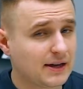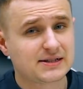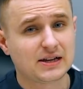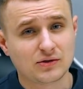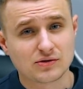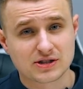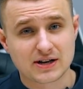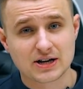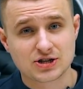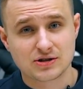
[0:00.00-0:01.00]
Если она у вас
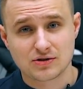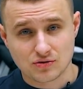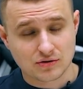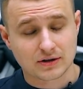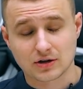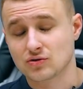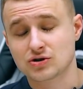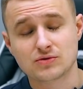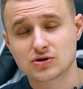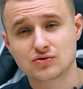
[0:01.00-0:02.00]
скачана, то это
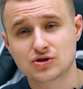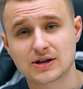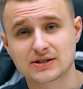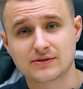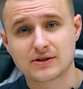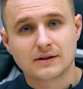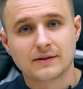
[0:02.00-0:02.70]
тоже можно участвовать